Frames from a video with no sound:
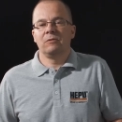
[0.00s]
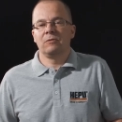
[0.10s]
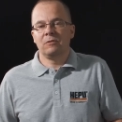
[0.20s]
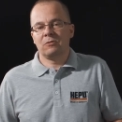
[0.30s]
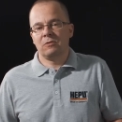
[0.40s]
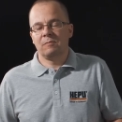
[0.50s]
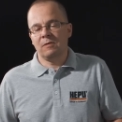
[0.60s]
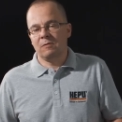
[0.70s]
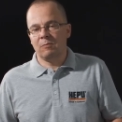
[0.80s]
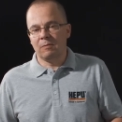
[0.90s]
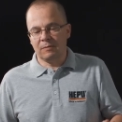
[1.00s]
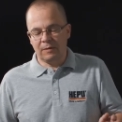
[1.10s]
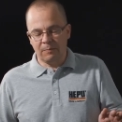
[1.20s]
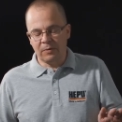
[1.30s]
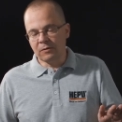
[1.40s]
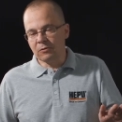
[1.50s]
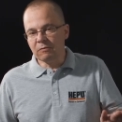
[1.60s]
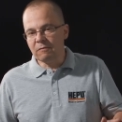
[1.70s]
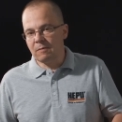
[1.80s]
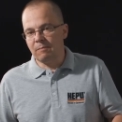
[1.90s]
dotyczą
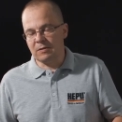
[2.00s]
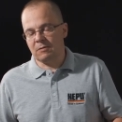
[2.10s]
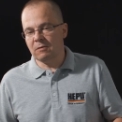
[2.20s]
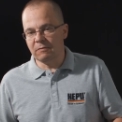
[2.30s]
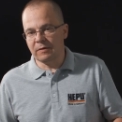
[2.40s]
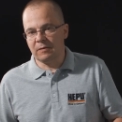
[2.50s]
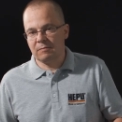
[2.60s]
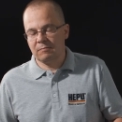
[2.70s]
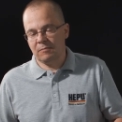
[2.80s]
napędów paskowych.